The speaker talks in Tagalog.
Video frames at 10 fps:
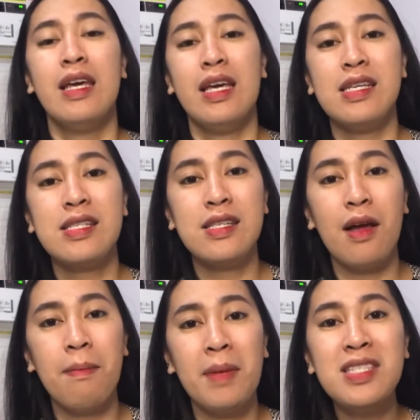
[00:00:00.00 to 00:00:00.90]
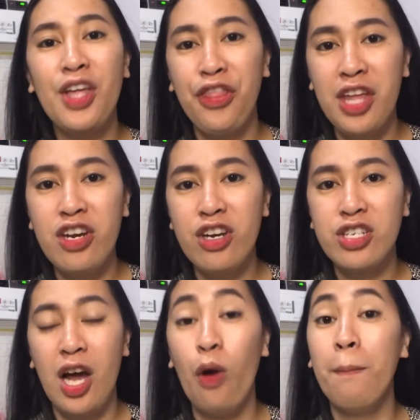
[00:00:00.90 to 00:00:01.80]
is mas thinner
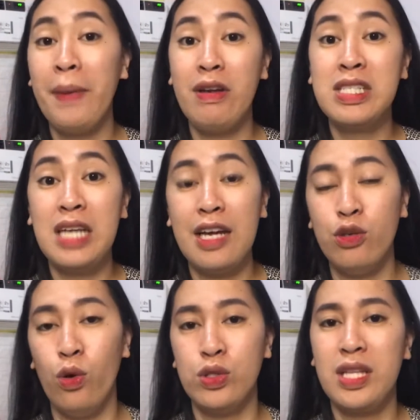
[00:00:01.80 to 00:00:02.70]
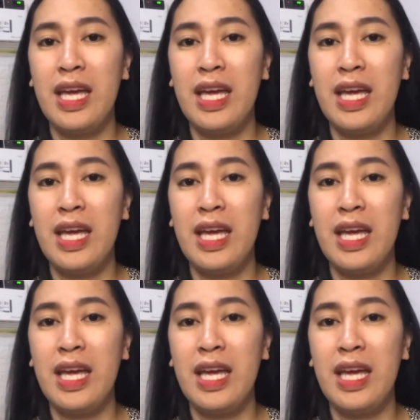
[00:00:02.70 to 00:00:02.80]
siya compared sa adult.